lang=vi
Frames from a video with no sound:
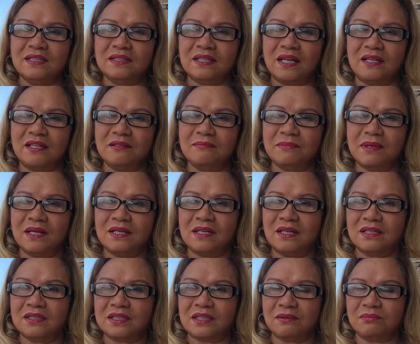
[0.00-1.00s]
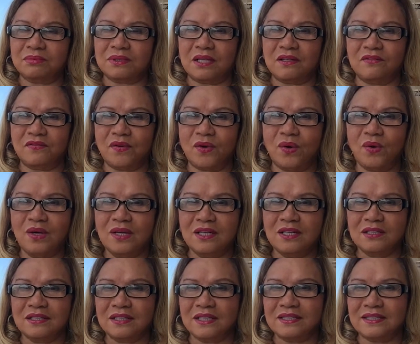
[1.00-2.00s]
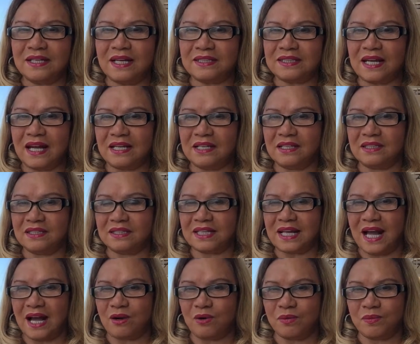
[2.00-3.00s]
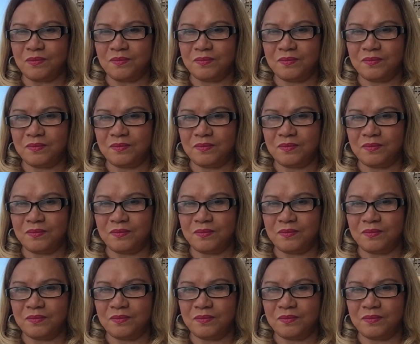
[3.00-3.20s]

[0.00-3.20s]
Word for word: tỉnh mà gần trong thành phố thì giá nhà lên cao